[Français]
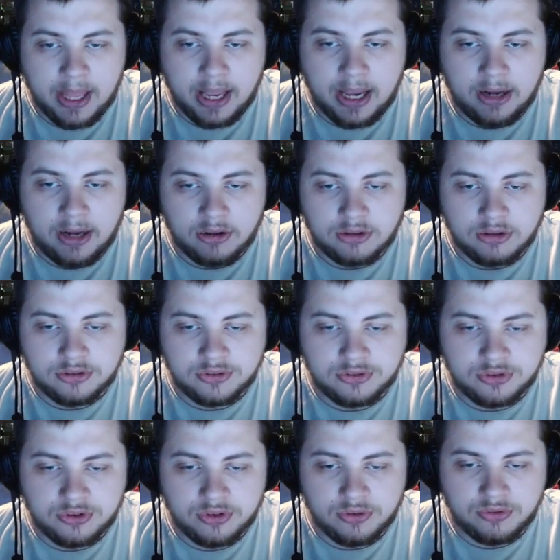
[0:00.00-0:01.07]
Alors, je vais
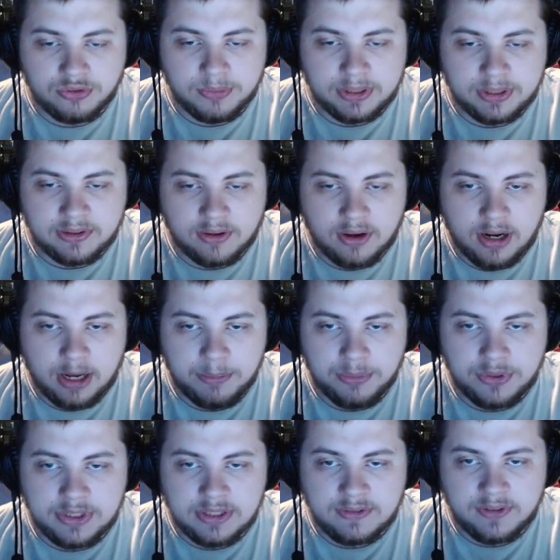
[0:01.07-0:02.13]
juste vous mettre la
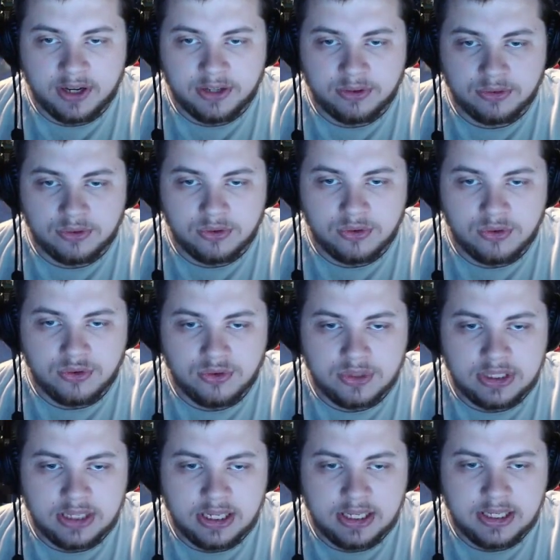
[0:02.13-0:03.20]
petite variante que
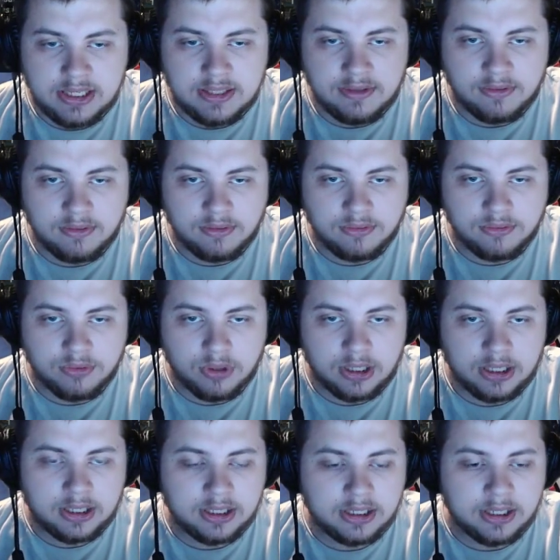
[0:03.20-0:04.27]
j'utilise.
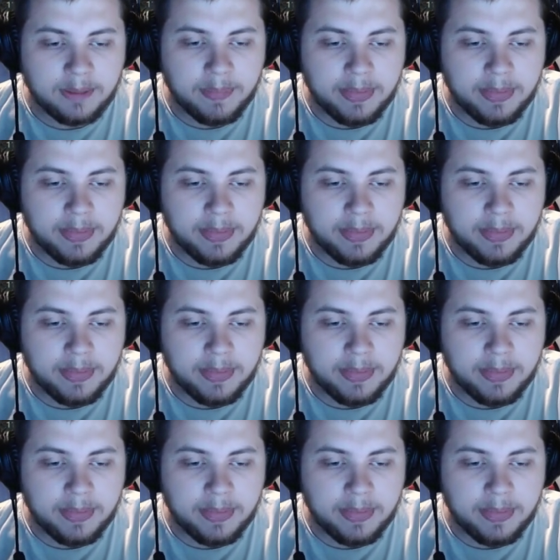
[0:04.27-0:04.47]
Voilà.